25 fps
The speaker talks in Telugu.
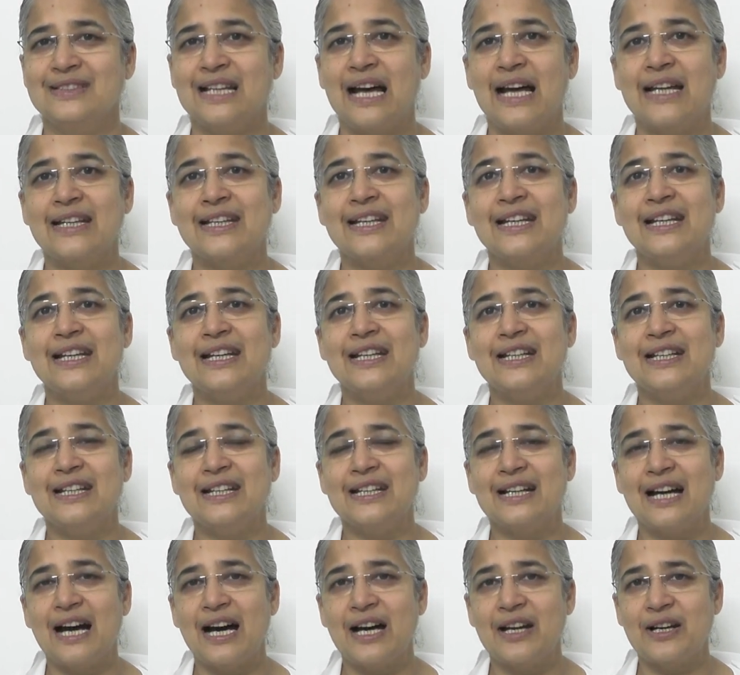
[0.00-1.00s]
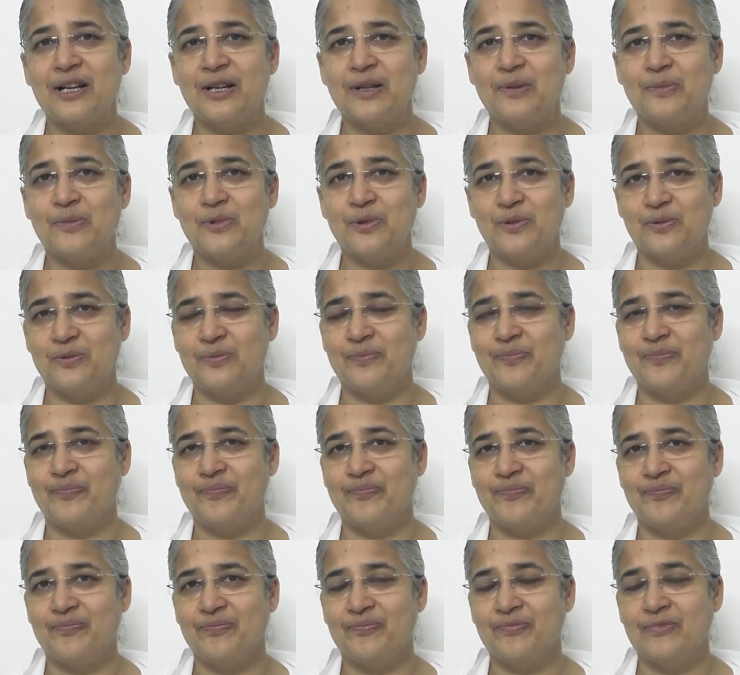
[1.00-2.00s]
దానికి ఏంటి కారణము
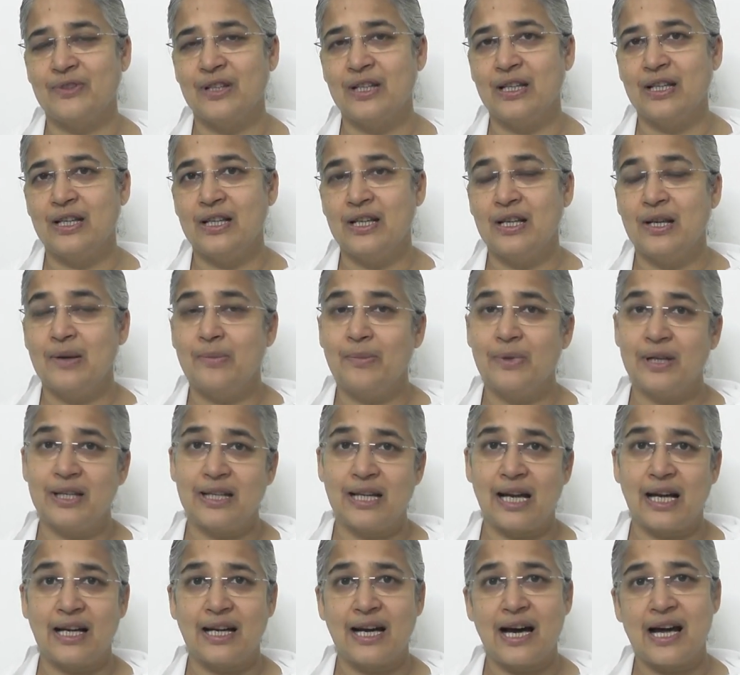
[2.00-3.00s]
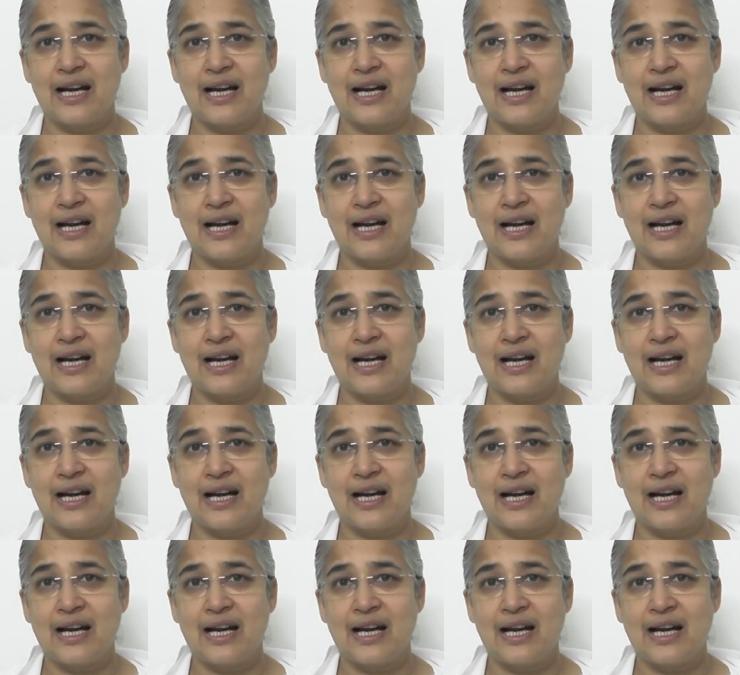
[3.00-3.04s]
మరి ఆ